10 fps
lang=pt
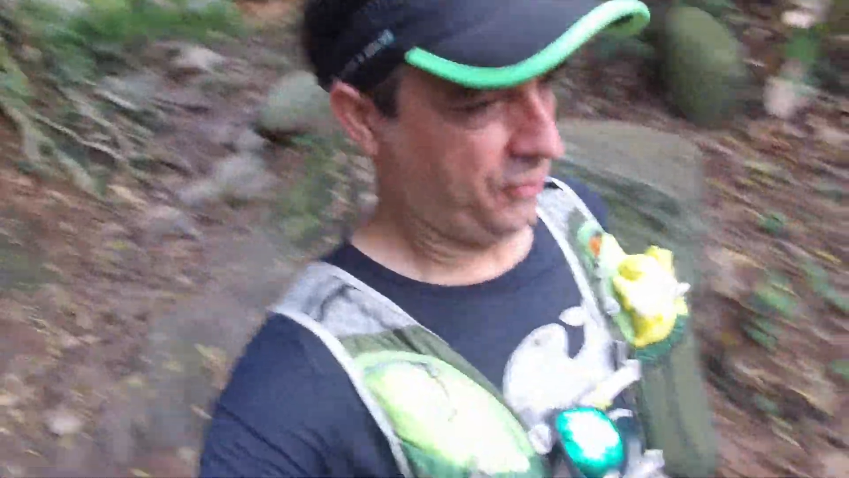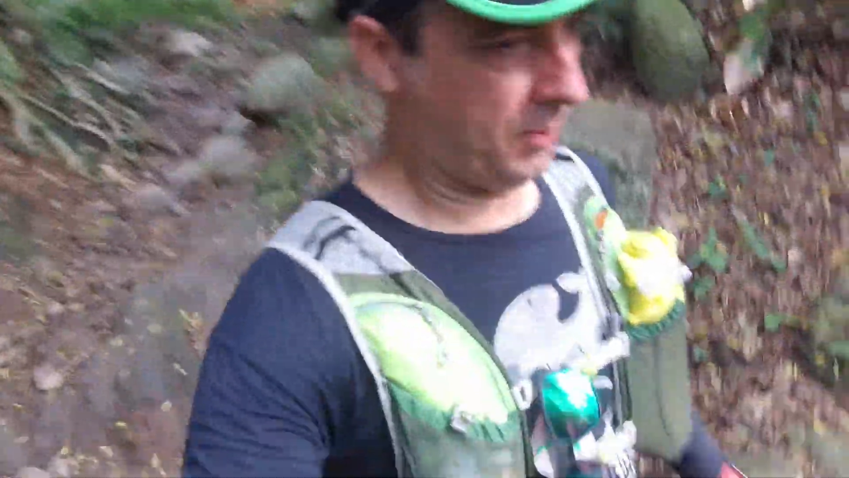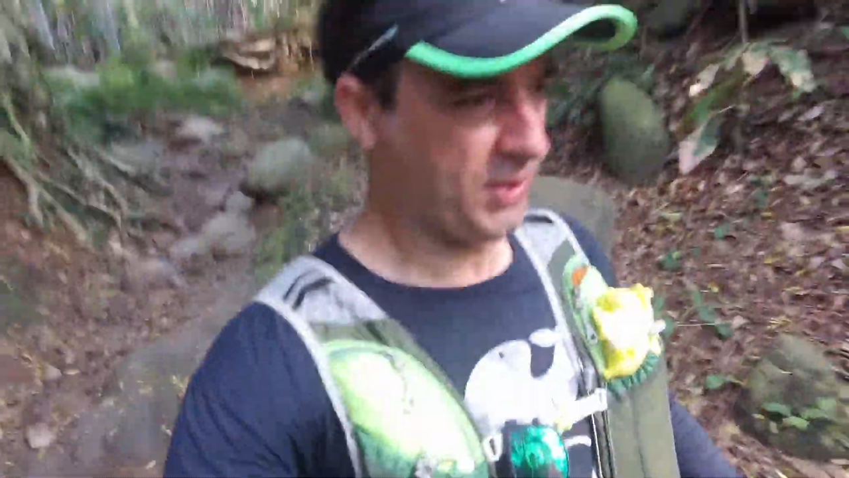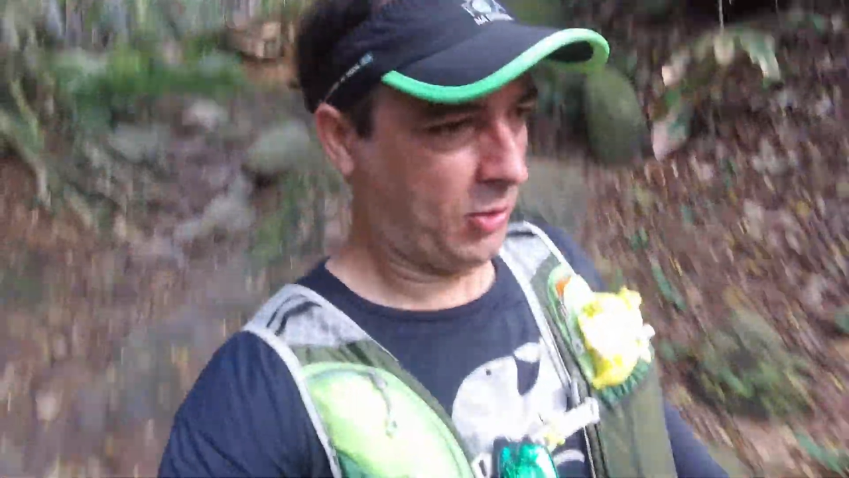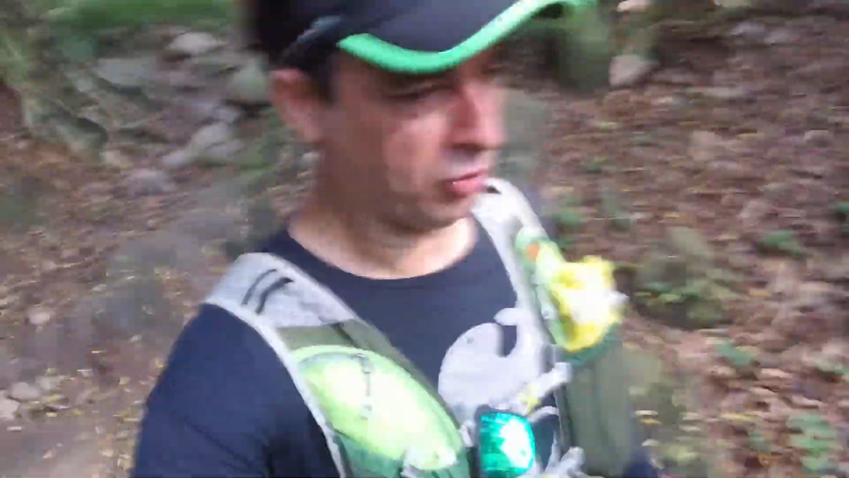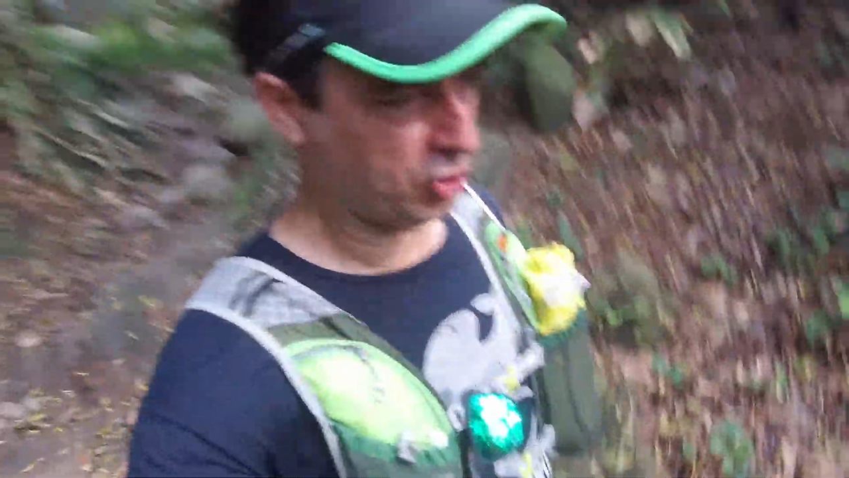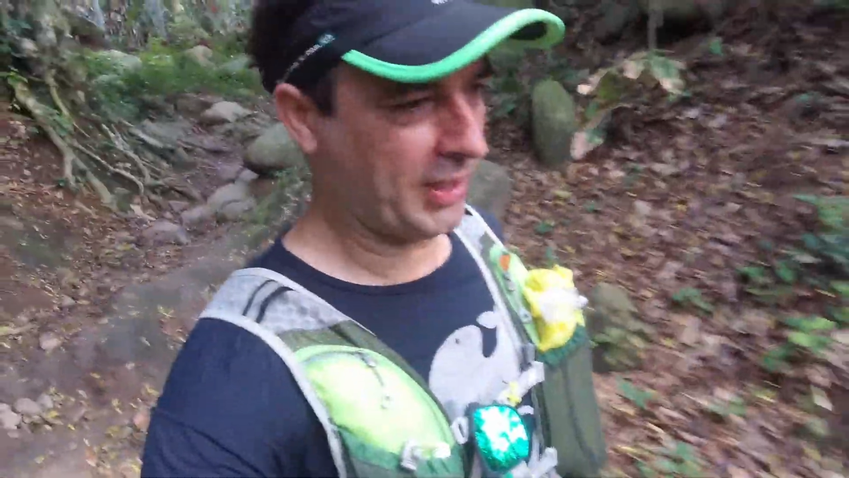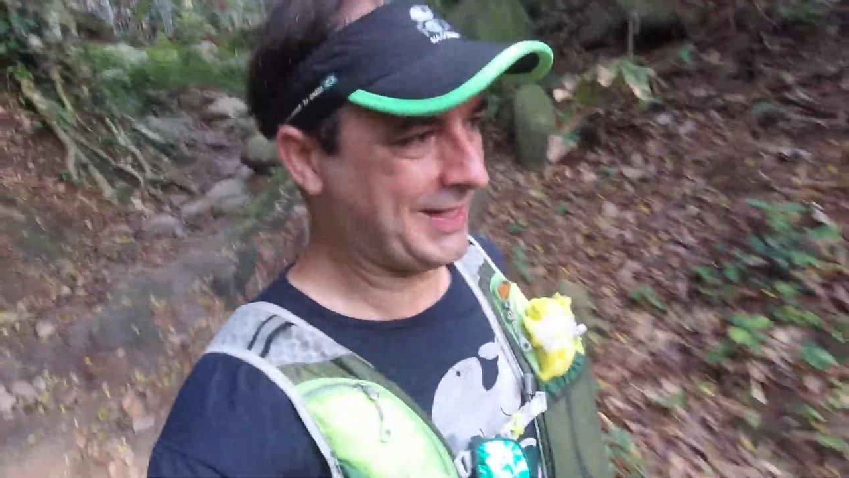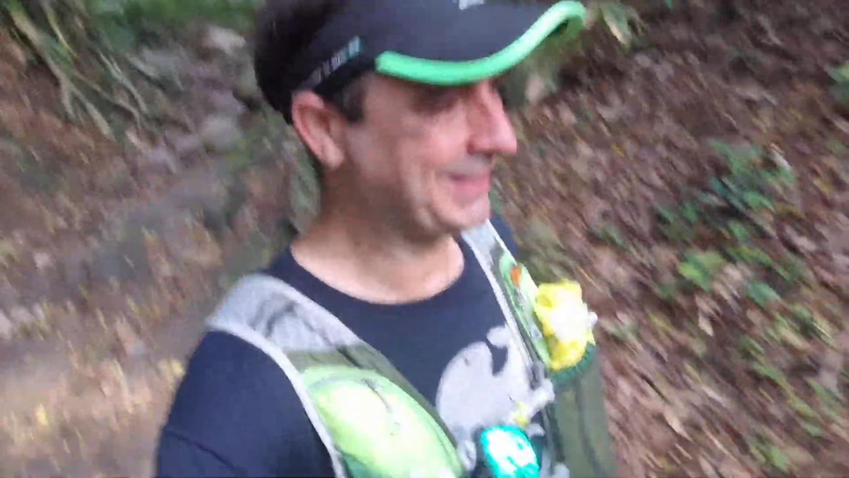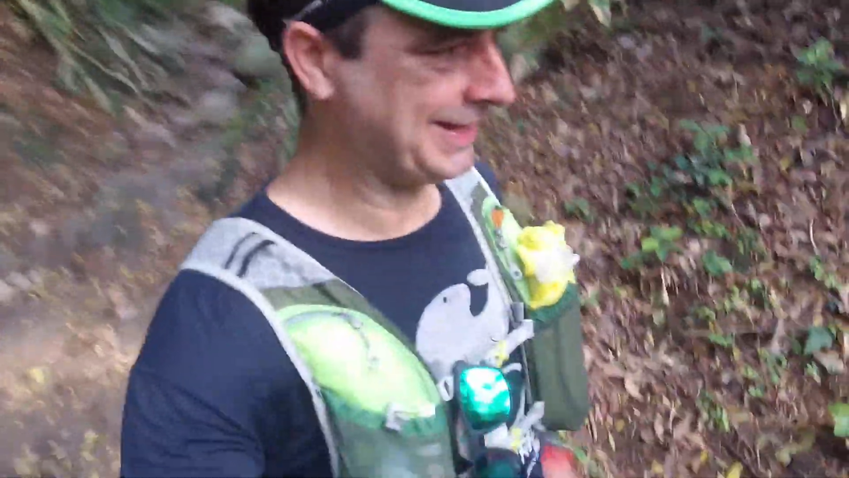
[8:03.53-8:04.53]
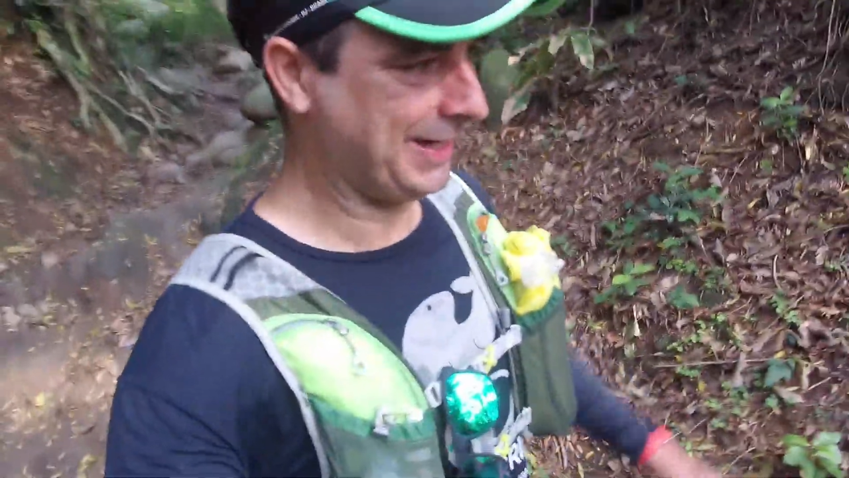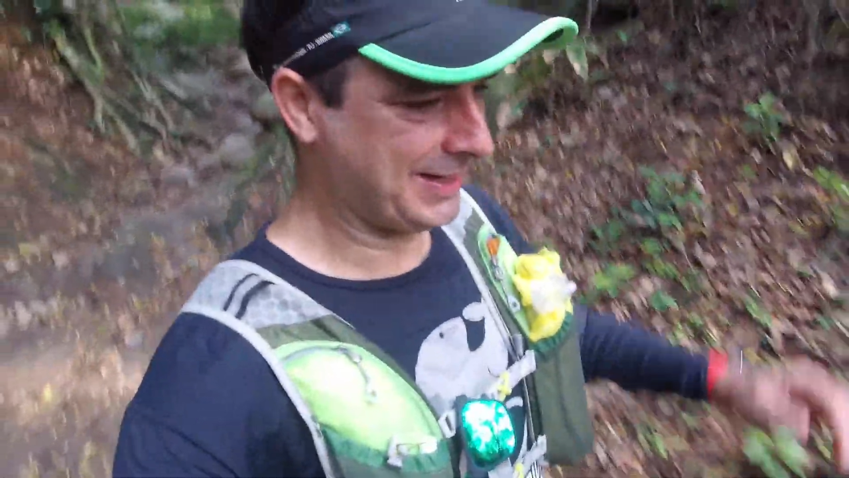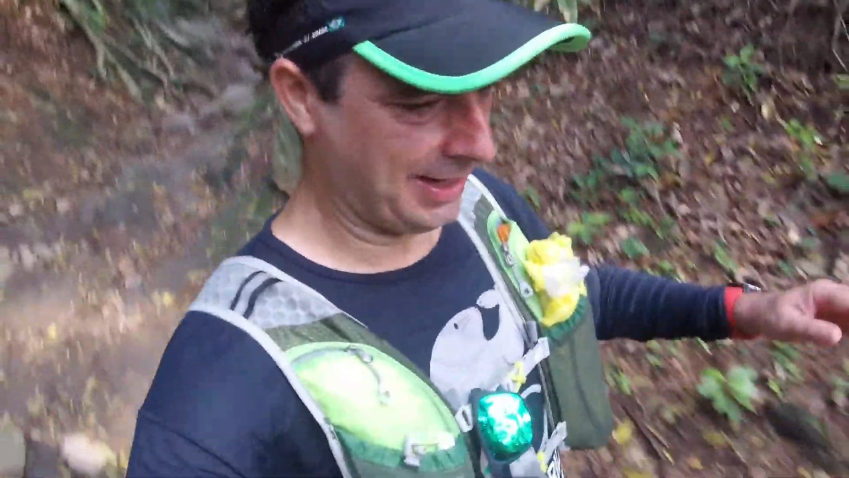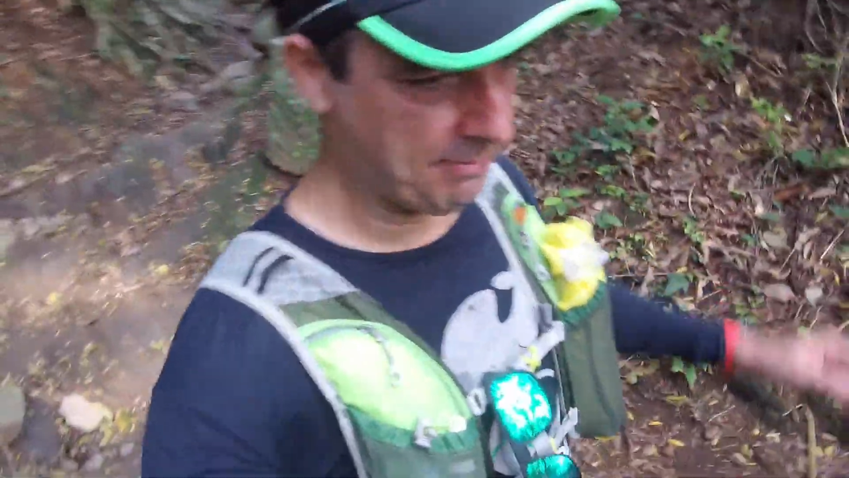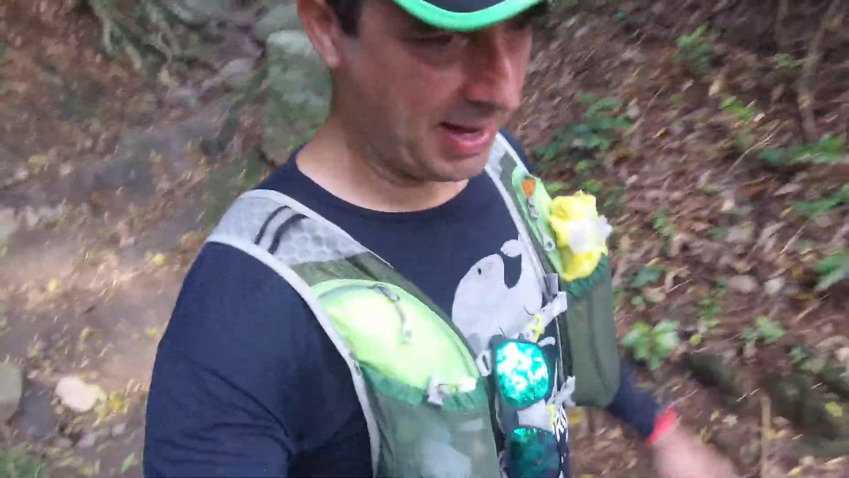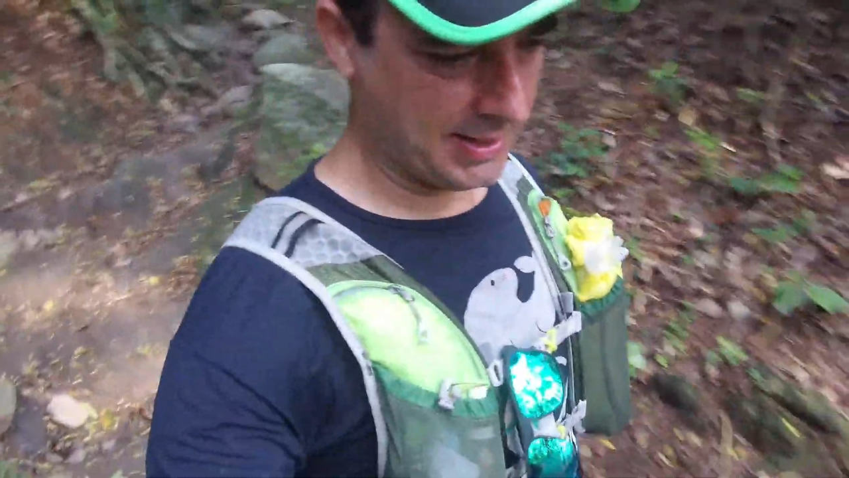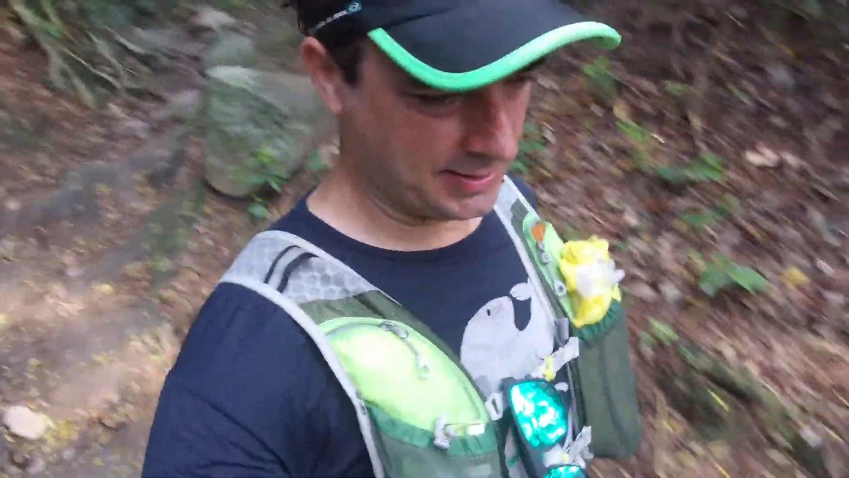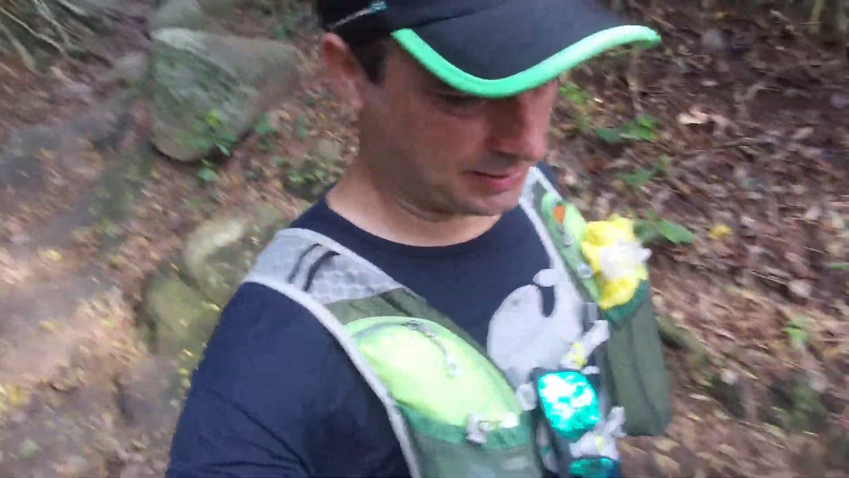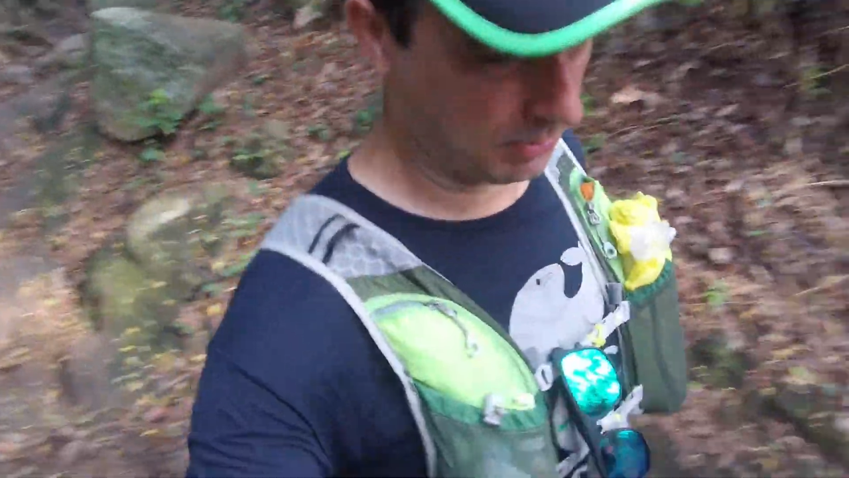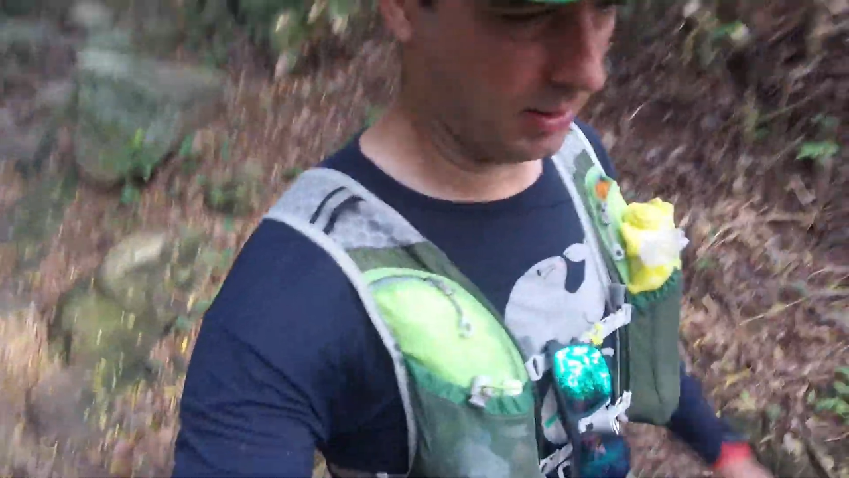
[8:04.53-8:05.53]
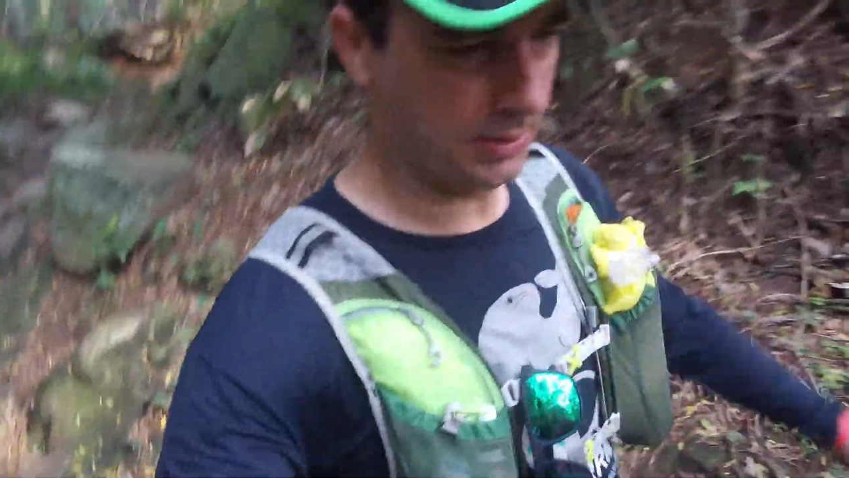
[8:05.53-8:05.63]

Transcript: Vamos dando confusão que essa trilha aqui é belíssima.